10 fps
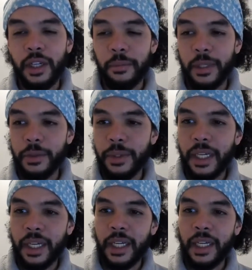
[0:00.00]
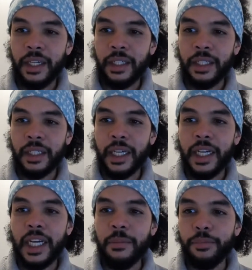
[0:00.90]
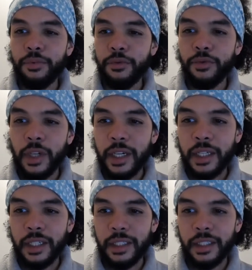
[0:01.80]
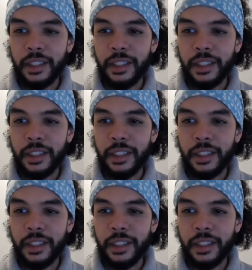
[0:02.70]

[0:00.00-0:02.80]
Parce que tu as un réel pouvoir